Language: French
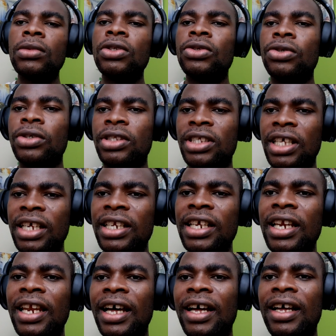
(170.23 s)
ce
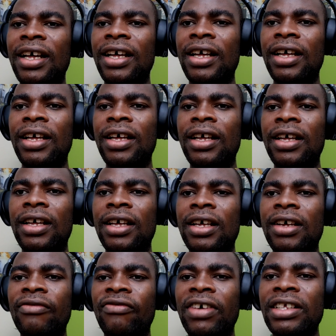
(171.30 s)
dernier-là
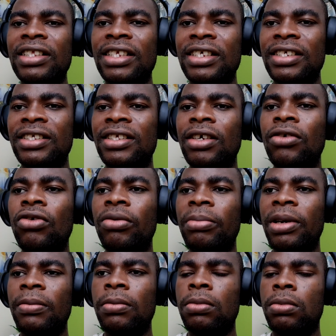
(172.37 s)
va décider
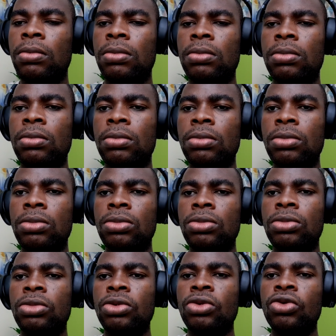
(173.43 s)
lui-même
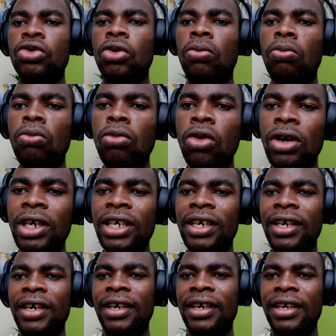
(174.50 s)
de mourir
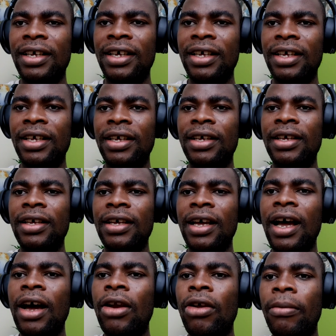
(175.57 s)

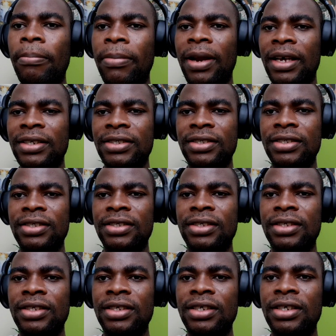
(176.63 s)
à leur place,
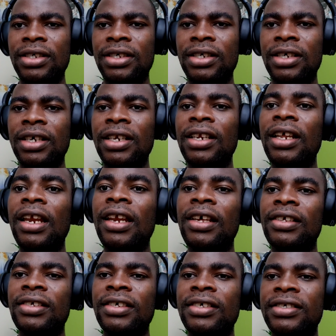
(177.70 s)
les
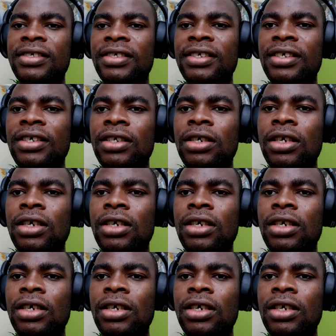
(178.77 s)
laissant ici